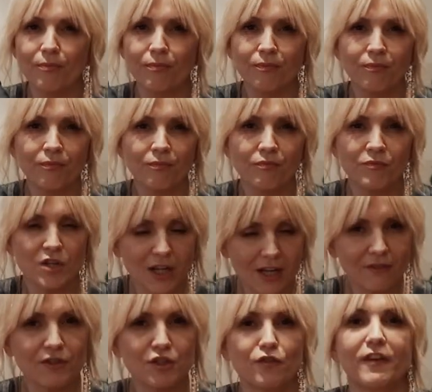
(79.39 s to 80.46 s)
mm,
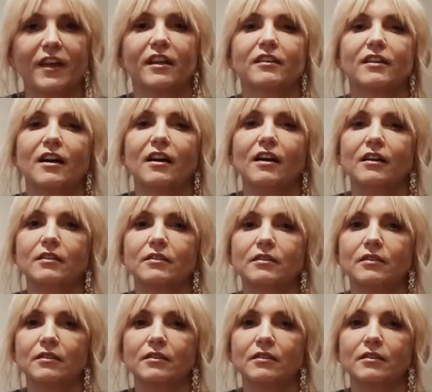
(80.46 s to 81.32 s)
ciekawe świata,